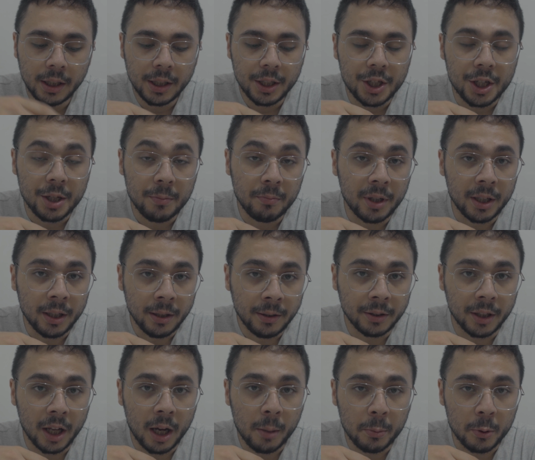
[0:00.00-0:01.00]
Şimdi
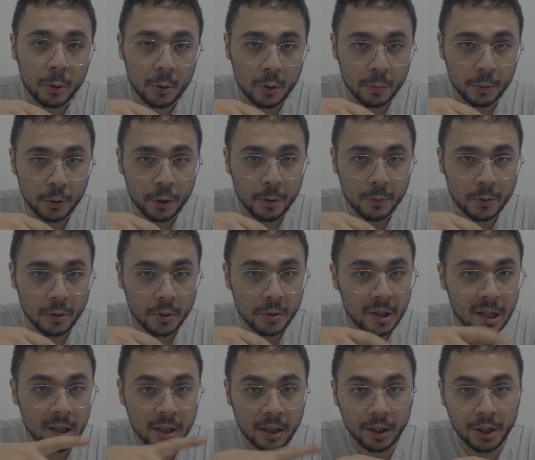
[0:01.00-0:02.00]
ne yapıyoruz biliyor
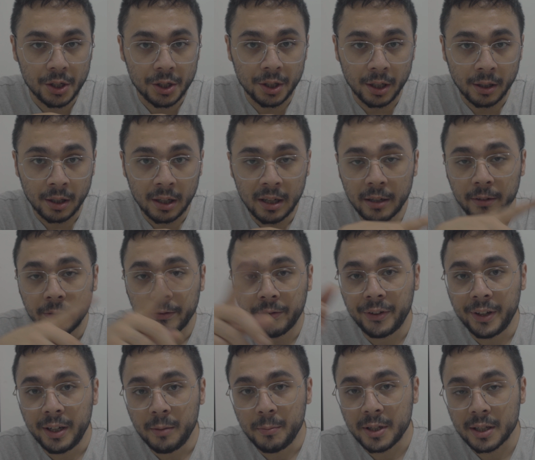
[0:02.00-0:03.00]
musunuz arkadaşlar?
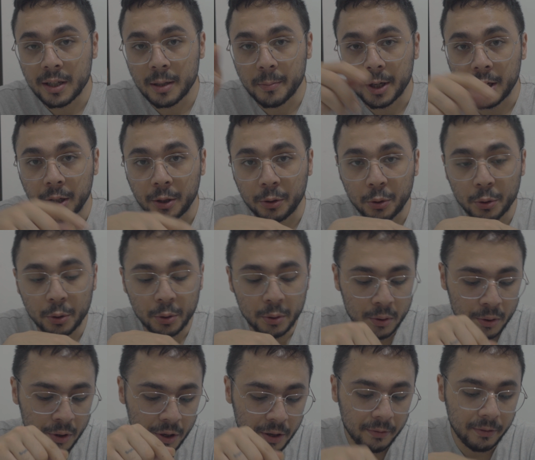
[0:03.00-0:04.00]
Film izlemeye
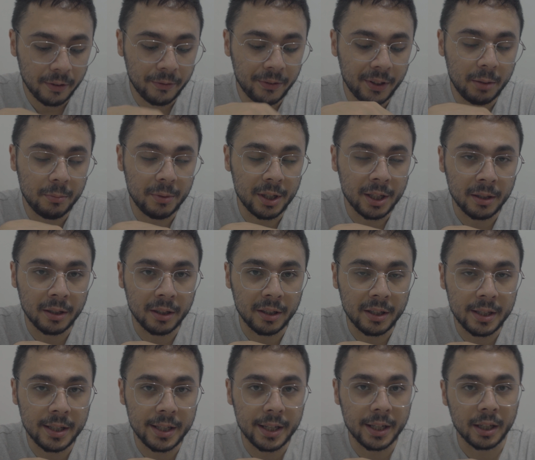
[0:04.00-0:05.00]
gidiyoruz ve filmi e,
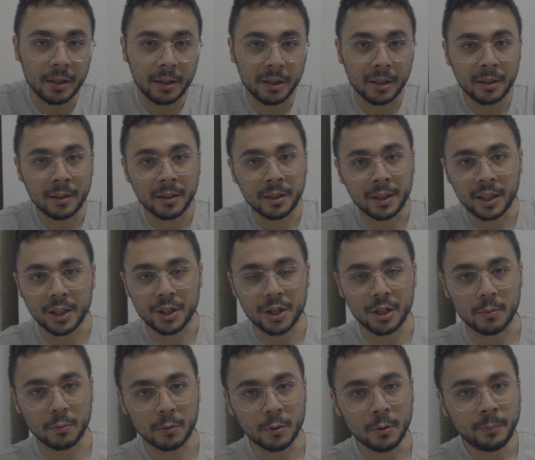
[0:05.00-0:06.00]
izleyerek
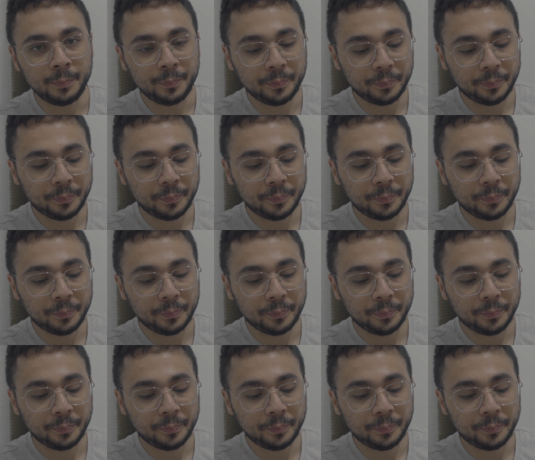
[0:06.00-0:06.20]
yiyeceğiz bunu.